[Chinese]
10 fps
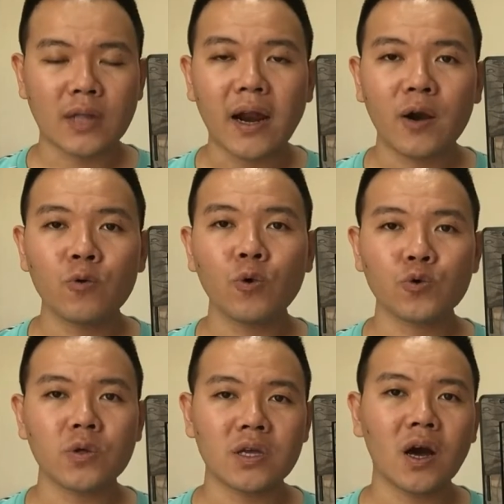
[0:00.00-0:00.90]
当然，如果
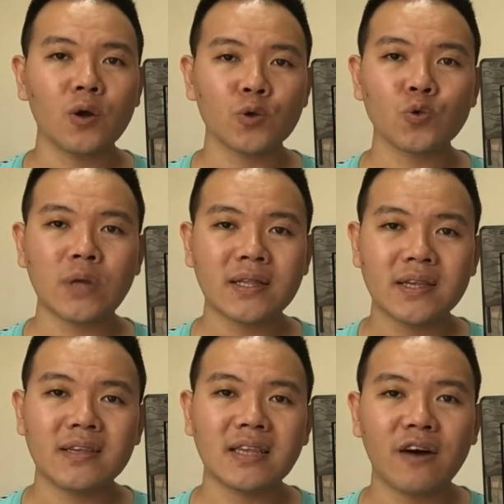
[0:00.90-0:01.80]
说你刚好就住在
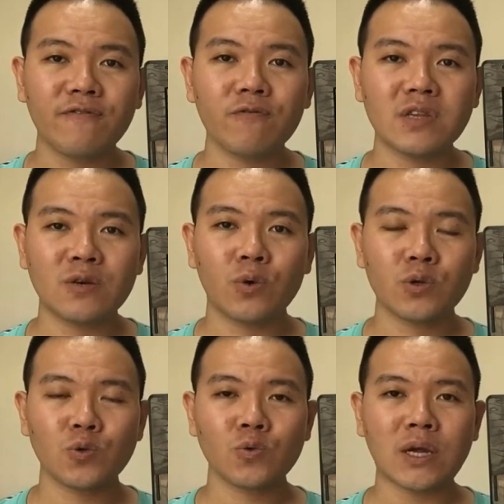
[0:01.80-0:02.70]
镇上附近，或
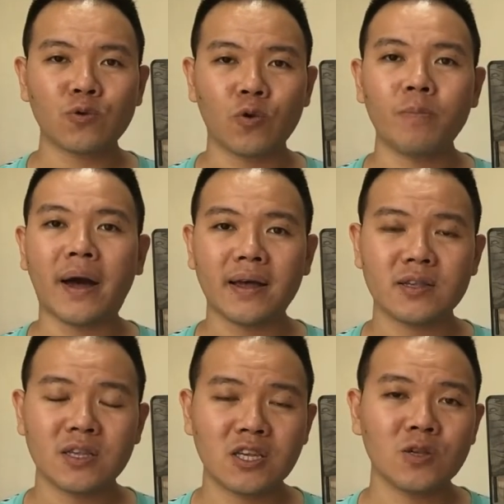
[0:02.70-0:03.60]
是住在屯坝
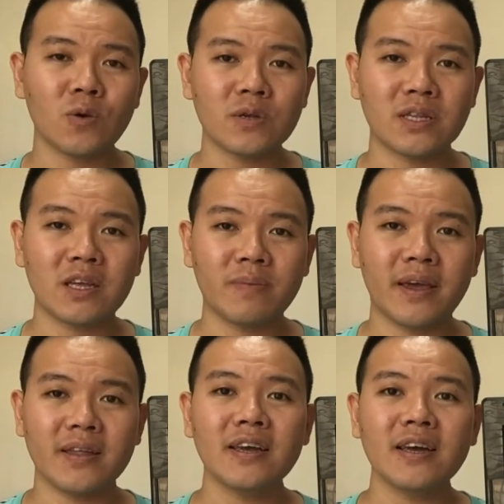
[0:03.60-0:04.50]
市中心那
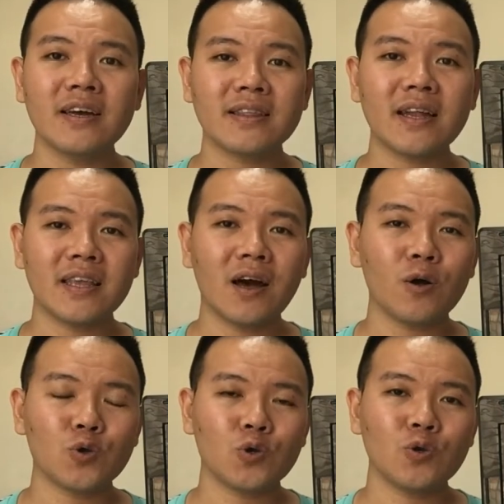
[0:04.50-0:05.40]
边，那你
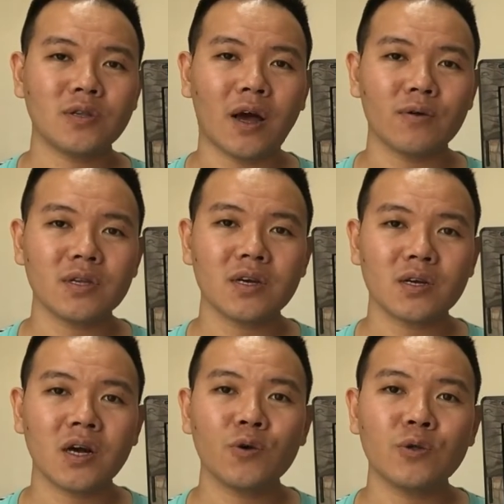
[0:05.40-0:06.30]
要去找这
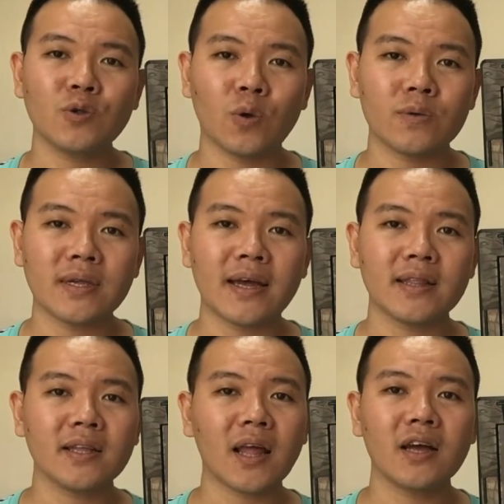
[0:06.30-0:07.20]
个客运总站，
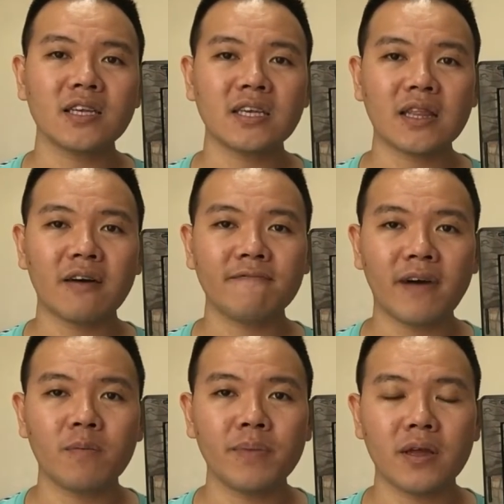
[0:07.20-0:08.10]
那当然是相当
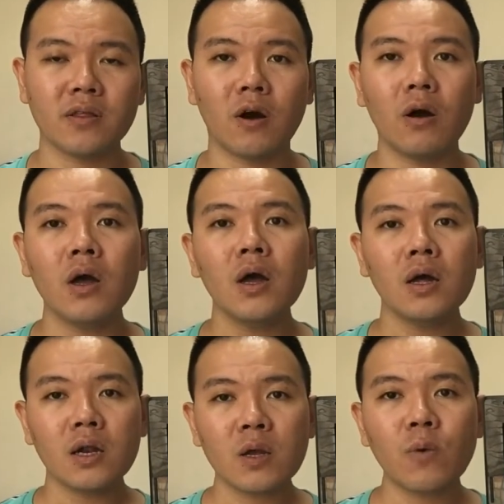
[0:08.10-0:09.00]
方便的哦。
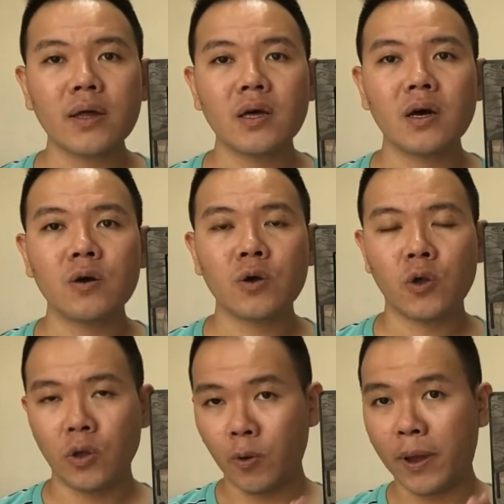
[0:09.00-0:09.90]
另外呢，
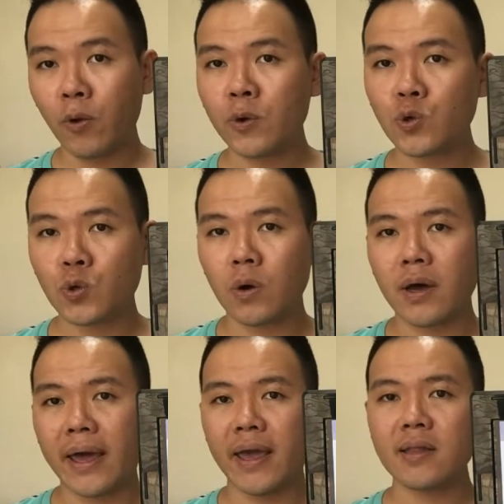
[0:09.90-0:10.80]
有朋友问
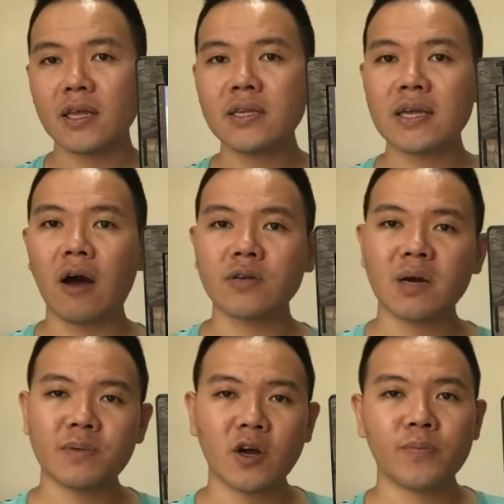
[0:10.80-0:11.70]
说，哎，听起来好
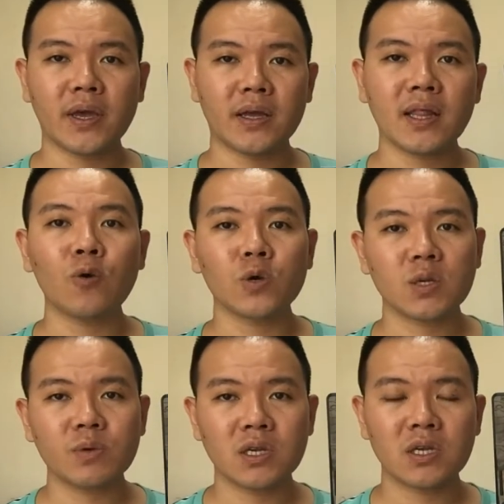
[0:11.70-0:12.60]
像比较便宜，那我
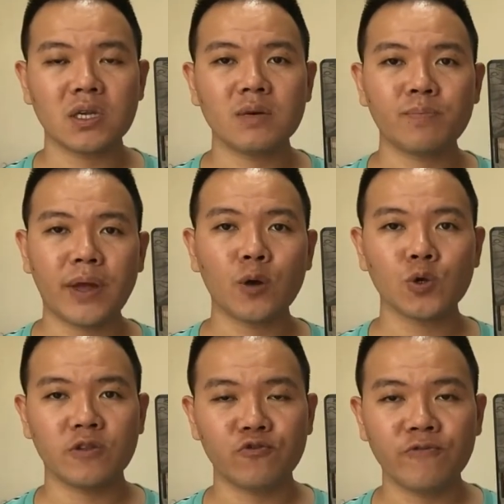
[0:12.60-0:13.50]
是不是不要
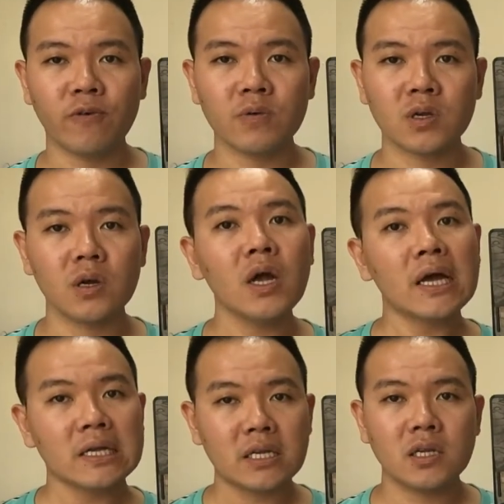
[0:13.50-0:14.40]
选顺风车？
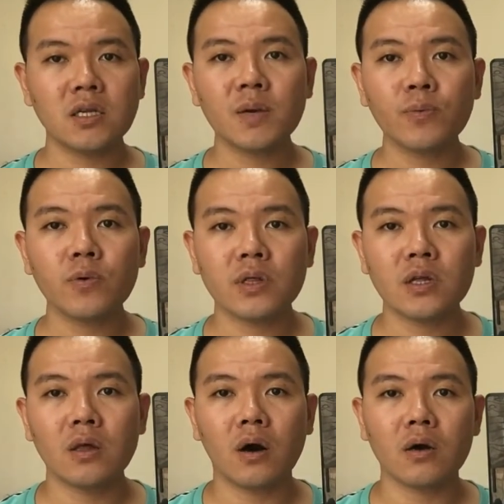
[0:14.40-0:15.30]
其实这不一
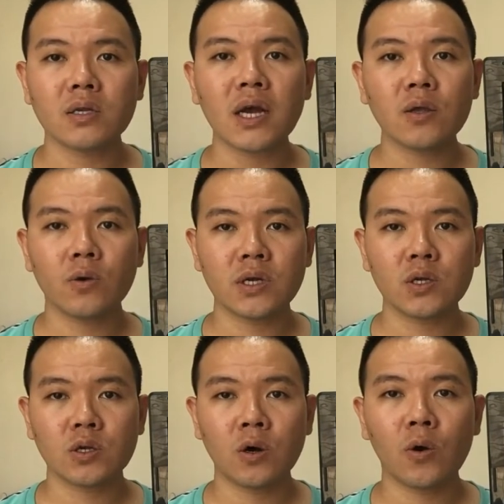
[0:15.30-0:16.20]
定哦。像有些
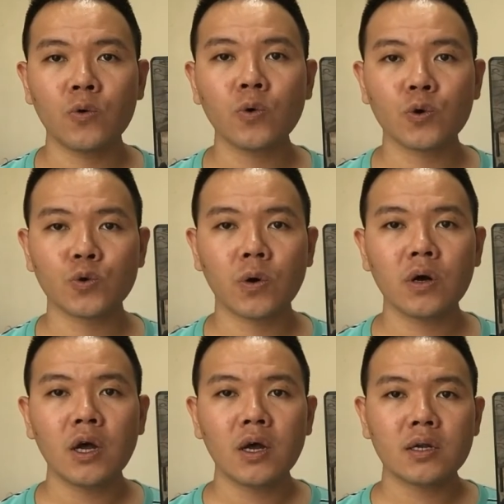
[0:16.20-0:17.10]
时候，如果
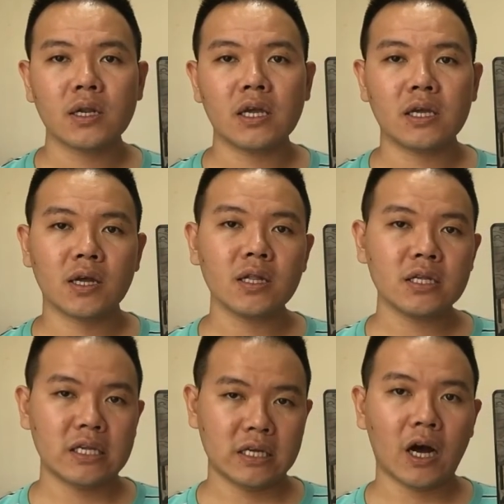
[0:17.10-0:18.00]
说你跟你
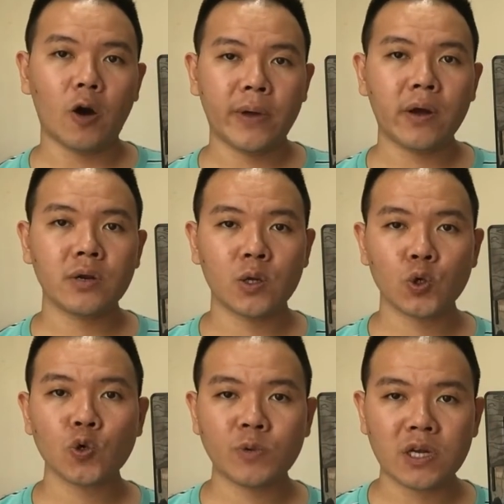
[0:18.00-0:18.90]
几个好朋友人
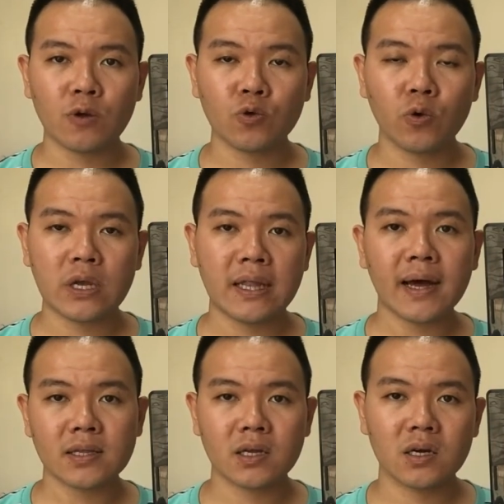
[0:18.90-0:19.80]
数比较多，一
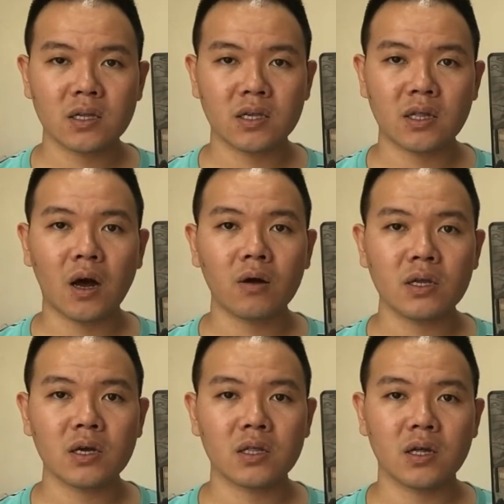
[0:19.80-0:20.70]
辆车子，然后
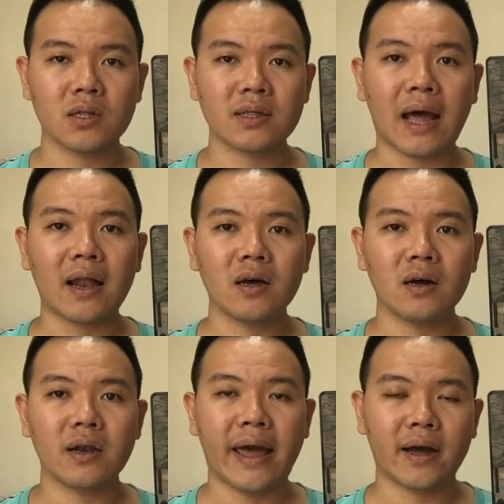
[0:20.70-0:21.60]
你可能搭
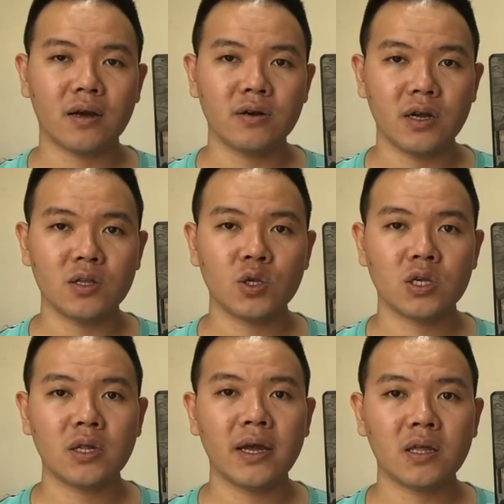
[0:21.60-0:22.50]
了两个人
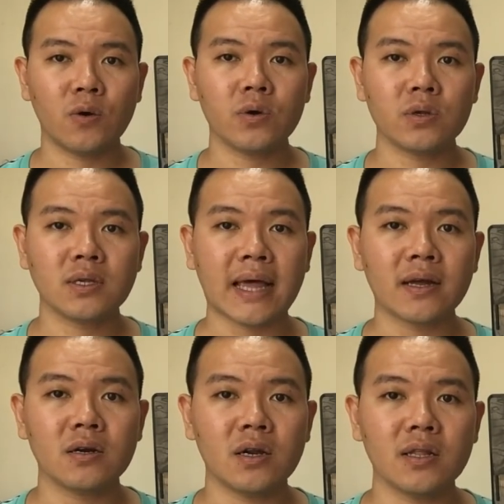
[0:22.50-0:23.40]
之类的，或是
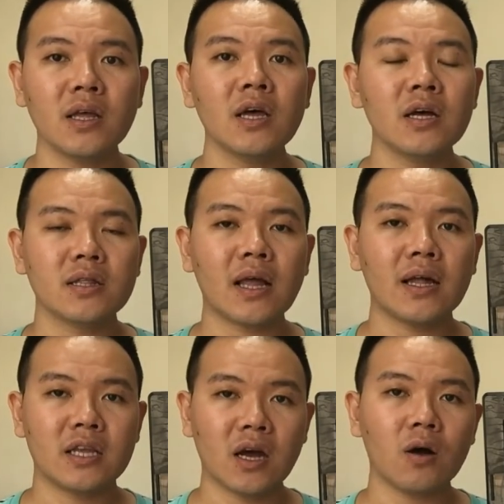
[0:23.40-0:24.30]
三个人，
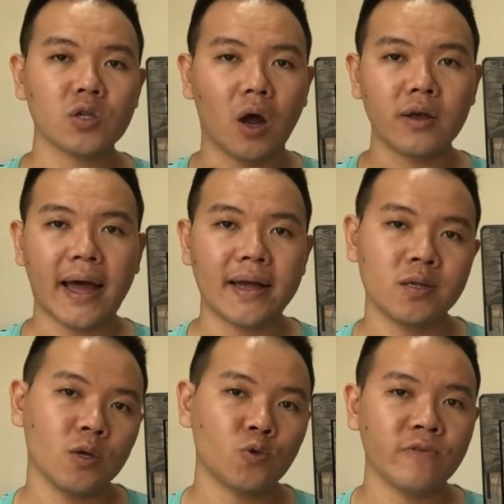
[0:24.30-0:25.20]
那你刚好找一台
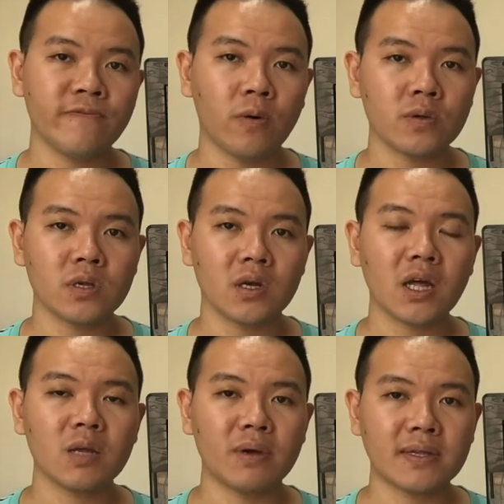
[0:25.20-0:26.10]
车顺风车，
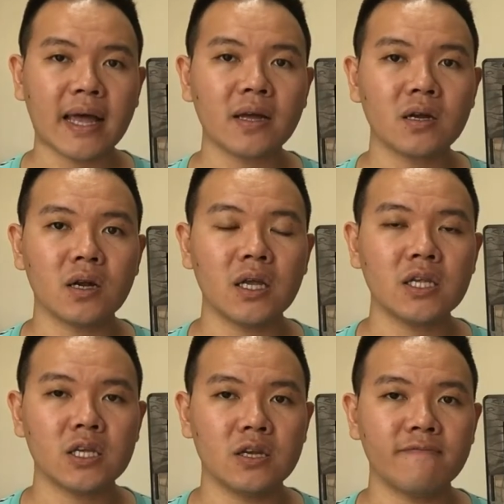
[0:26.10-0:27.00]
那你们三个人一
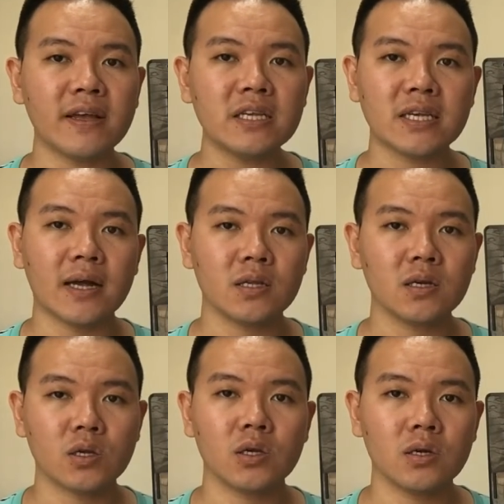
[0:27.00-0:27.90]
起分享这
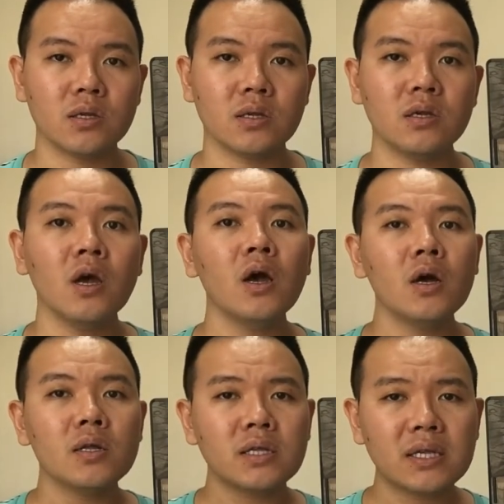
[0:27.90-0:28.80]
个车资，
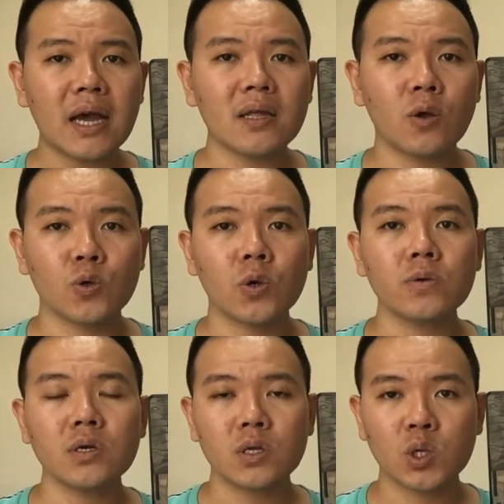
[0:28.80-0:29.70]
像有时
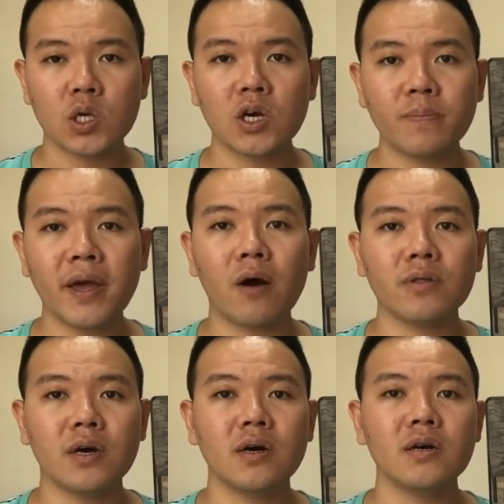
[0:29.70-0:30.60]
候这个车
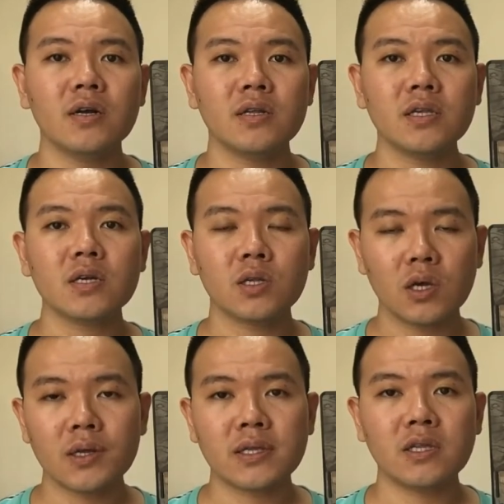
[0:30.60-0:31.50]
票呢，这个
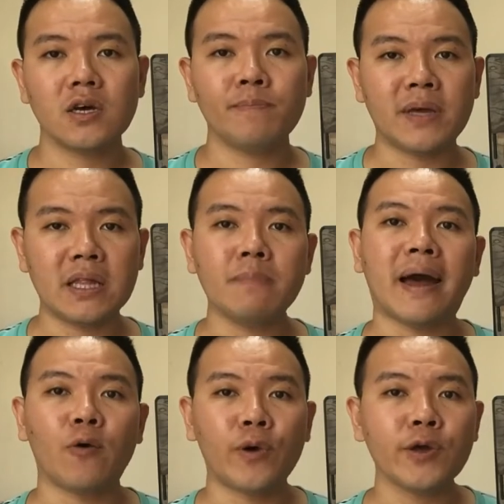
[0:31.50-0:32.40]
车资呢，比你
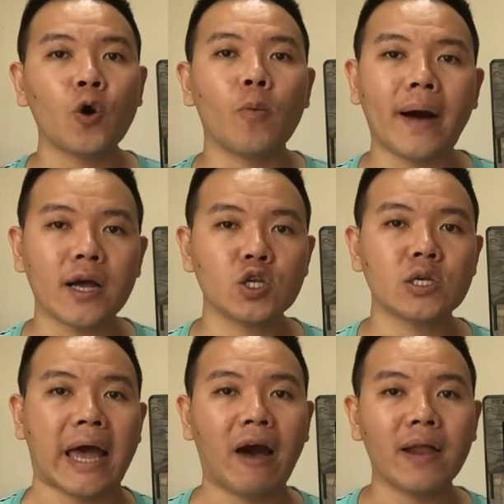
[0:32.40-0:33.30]
买灰狗巴
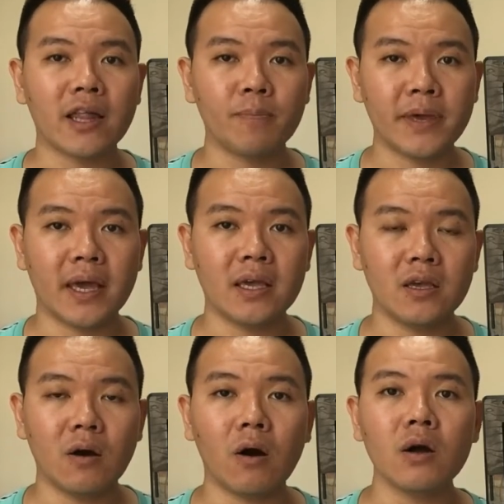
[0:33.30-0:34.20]
士还要来的便
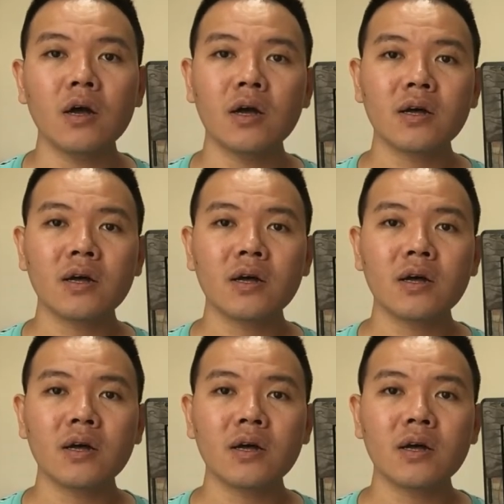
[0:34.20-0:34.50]
宜哦。